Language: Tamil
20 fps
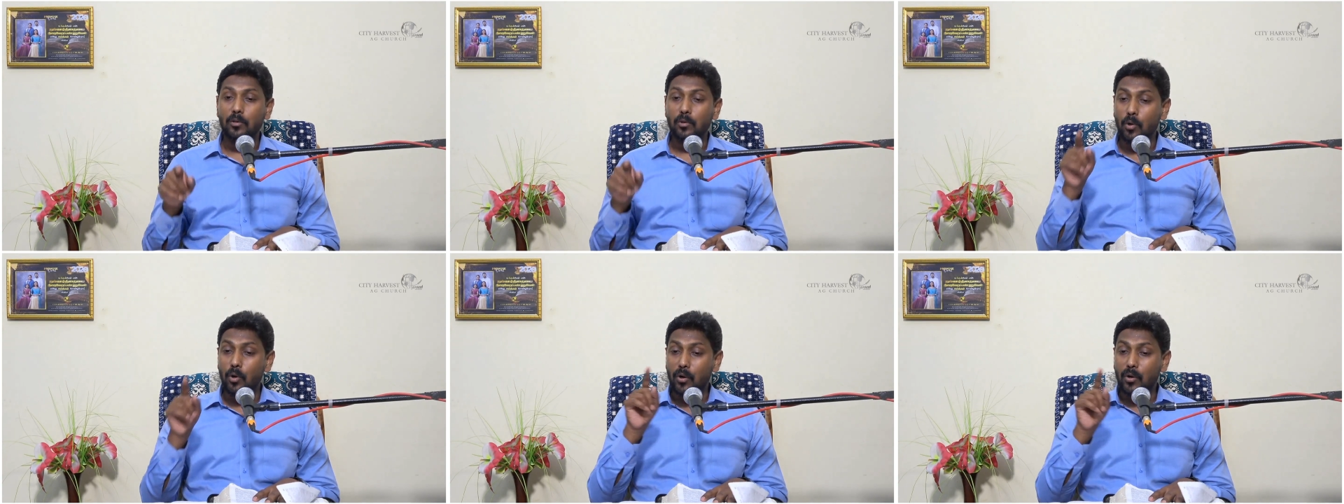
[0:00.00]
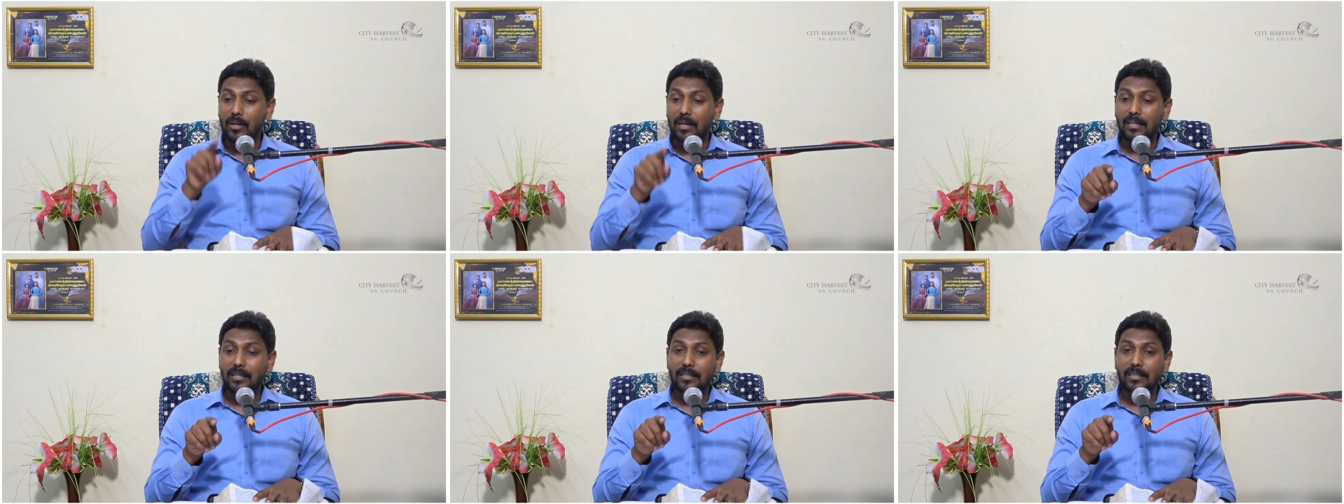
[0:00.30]

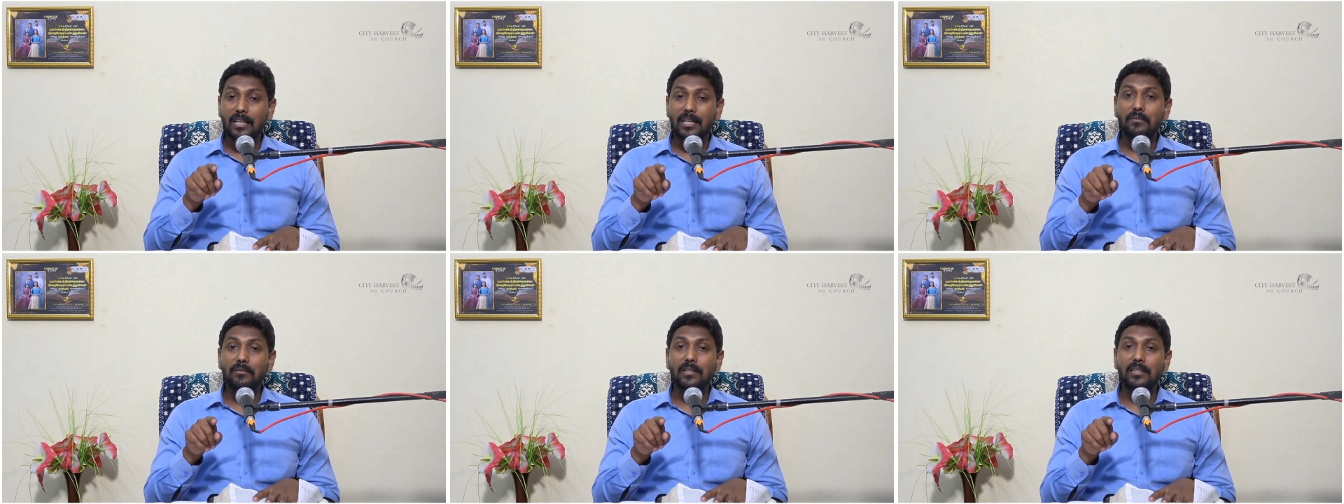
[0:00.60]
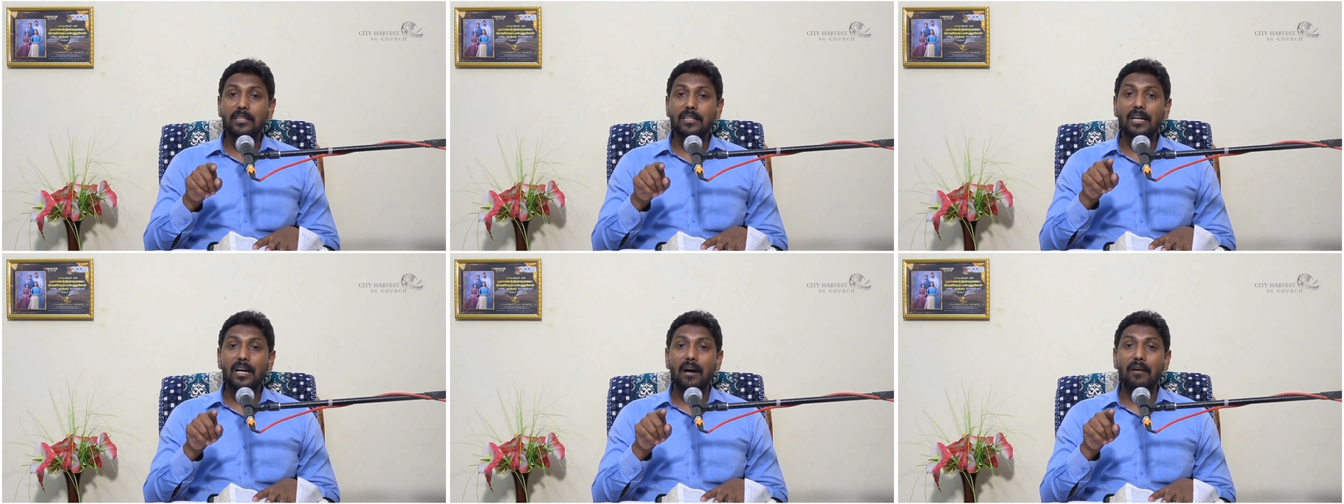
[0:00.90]
நோக்கத்தை
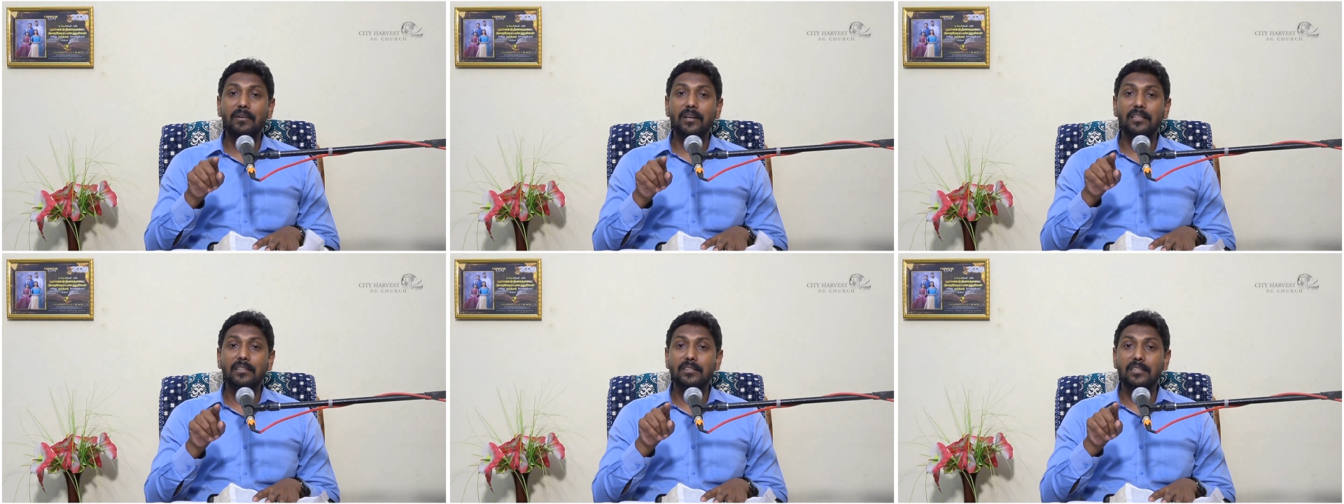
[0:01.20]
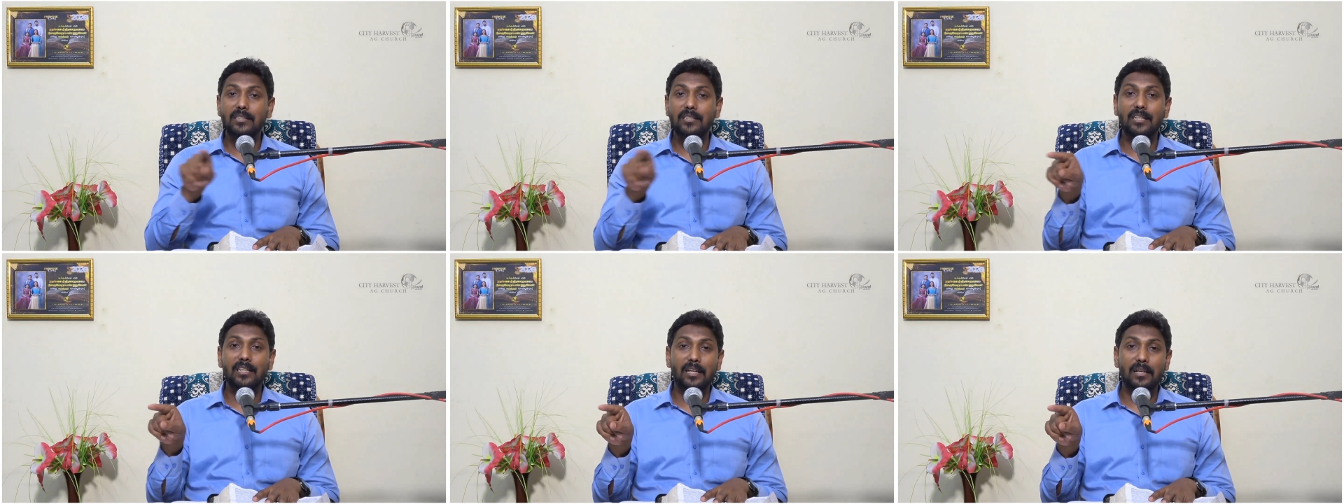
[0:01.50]
விட்டு அவனை
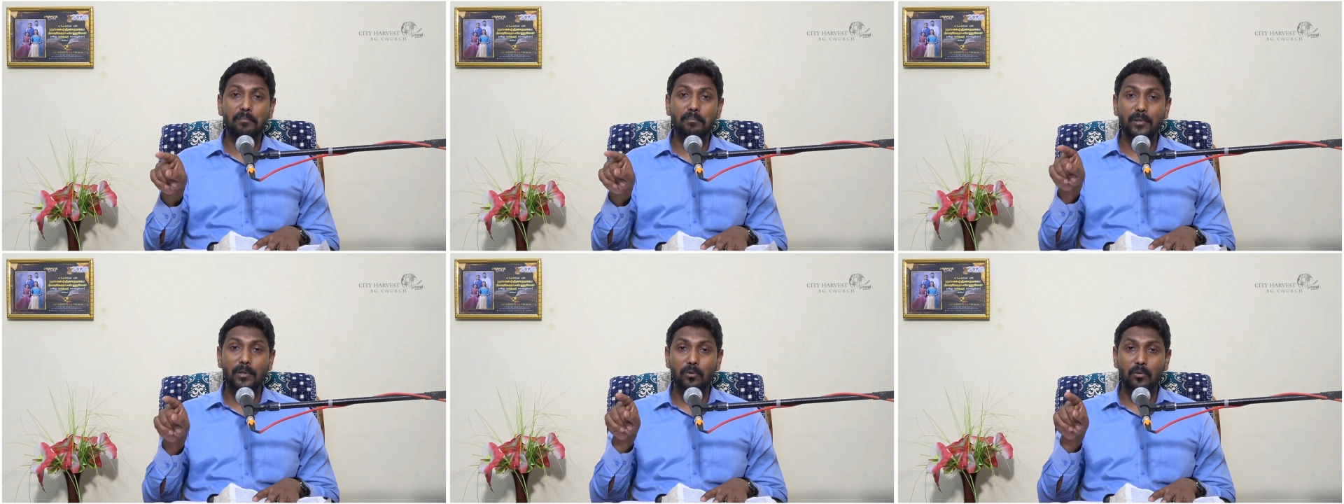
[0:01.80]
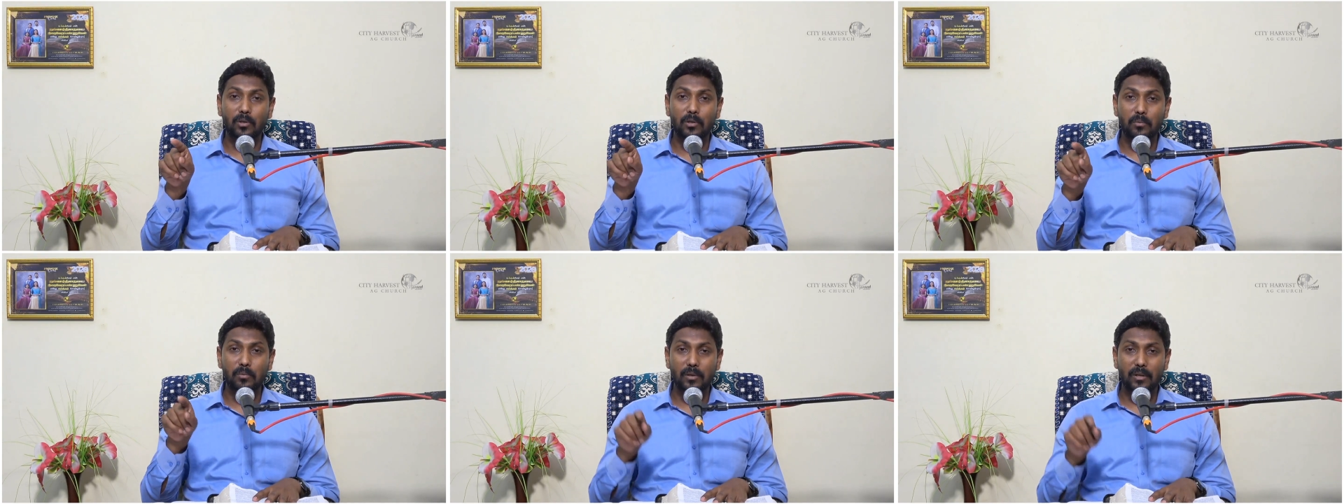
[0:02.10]
திசை திருப்பி
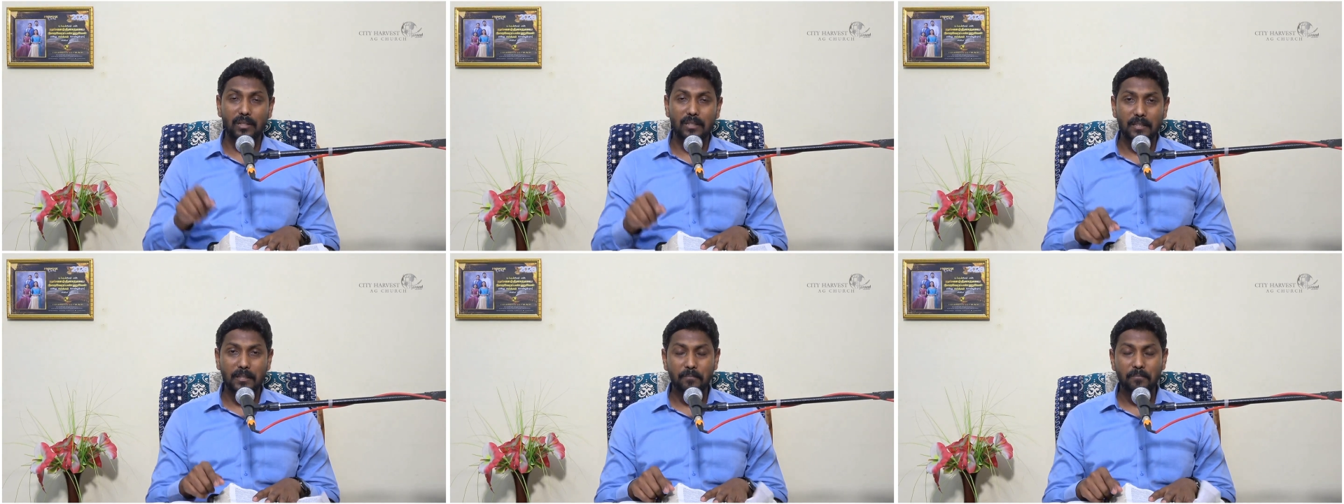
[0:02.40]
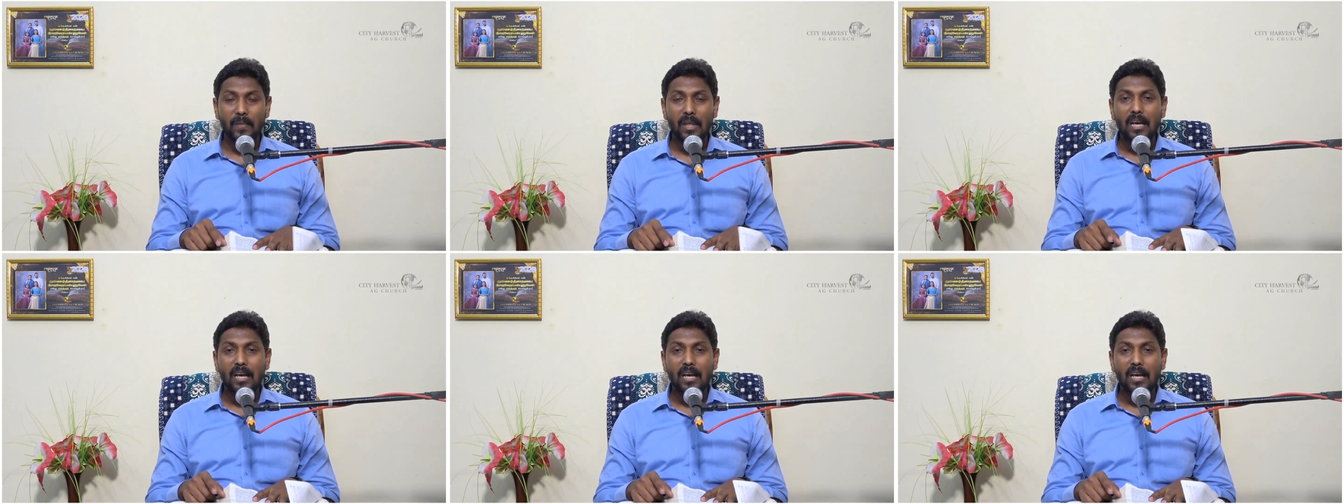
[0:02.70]
கொண்டு போனது